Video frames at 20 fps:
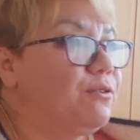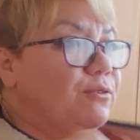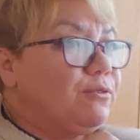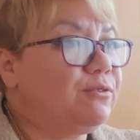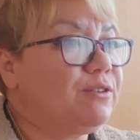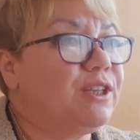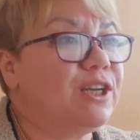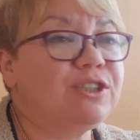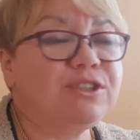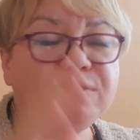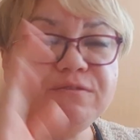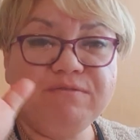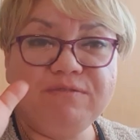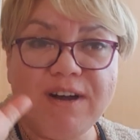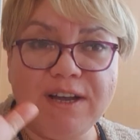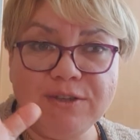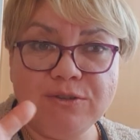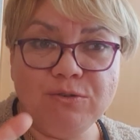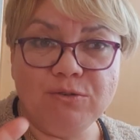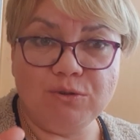Даже в
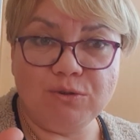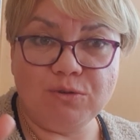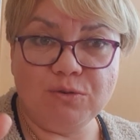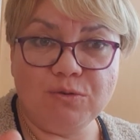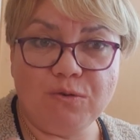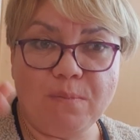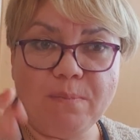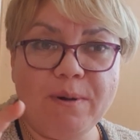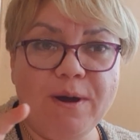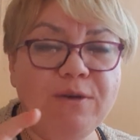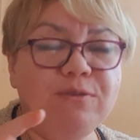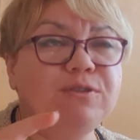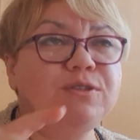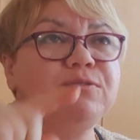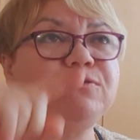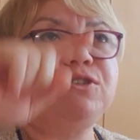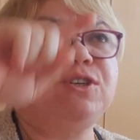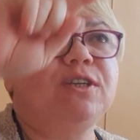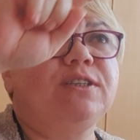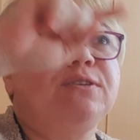ванну иду купаюсь,
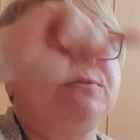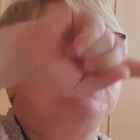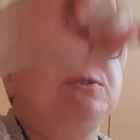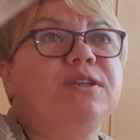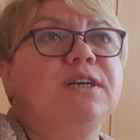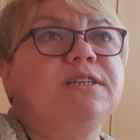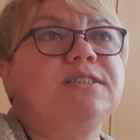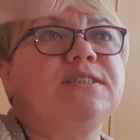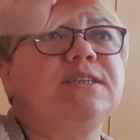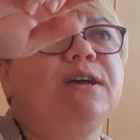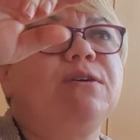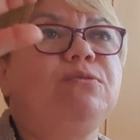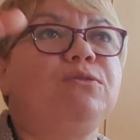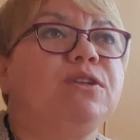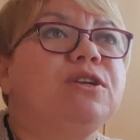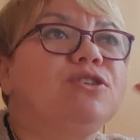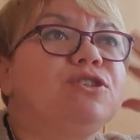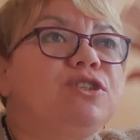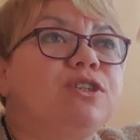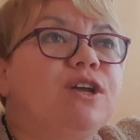девчата, вот так ставлю,
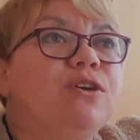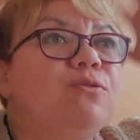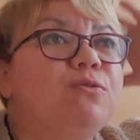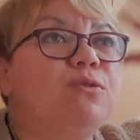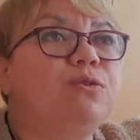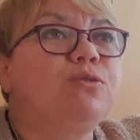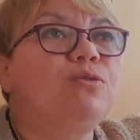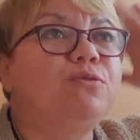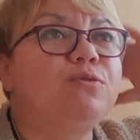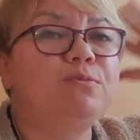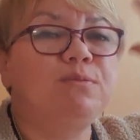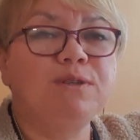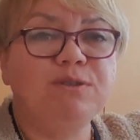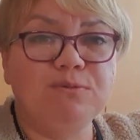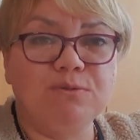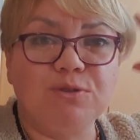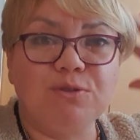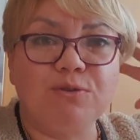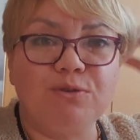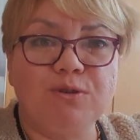начинаю голову мыть,
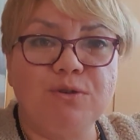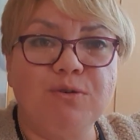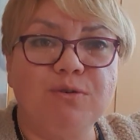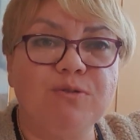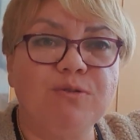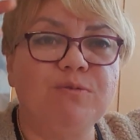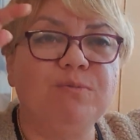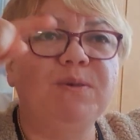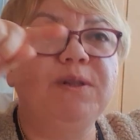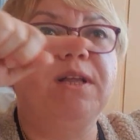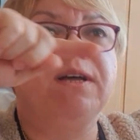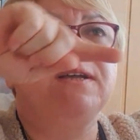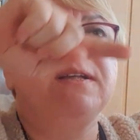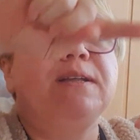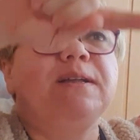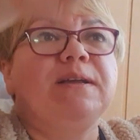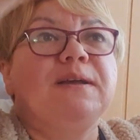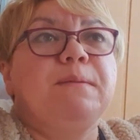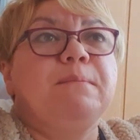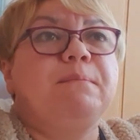вот сегодня голову мыла
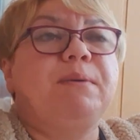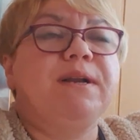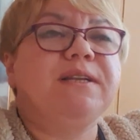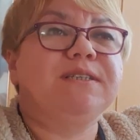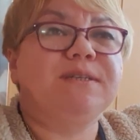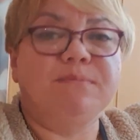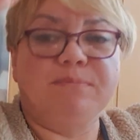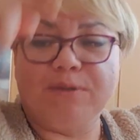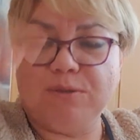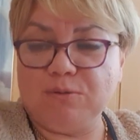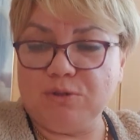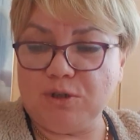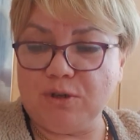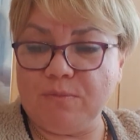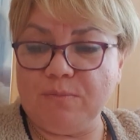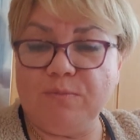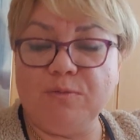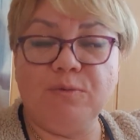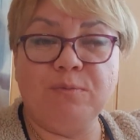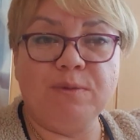пальцем, потому что
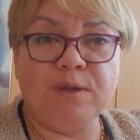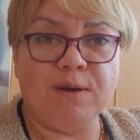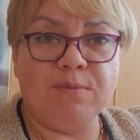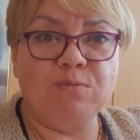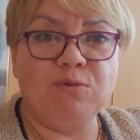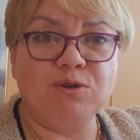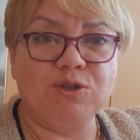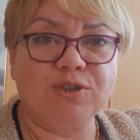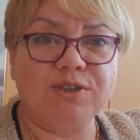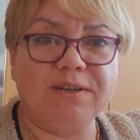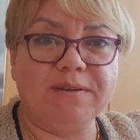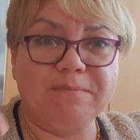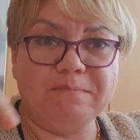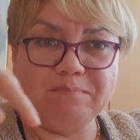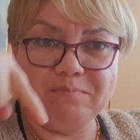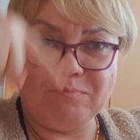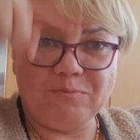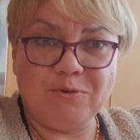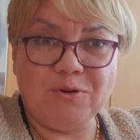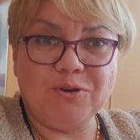у меня можно
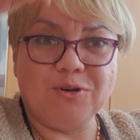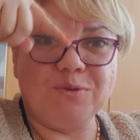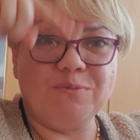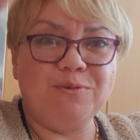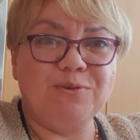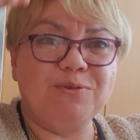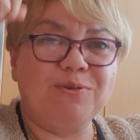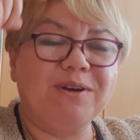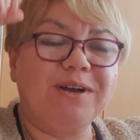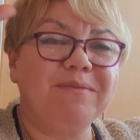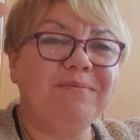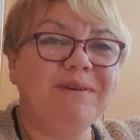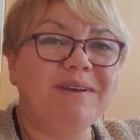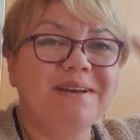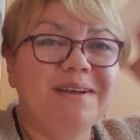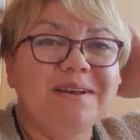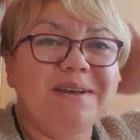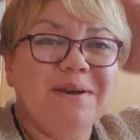мокрыми руками.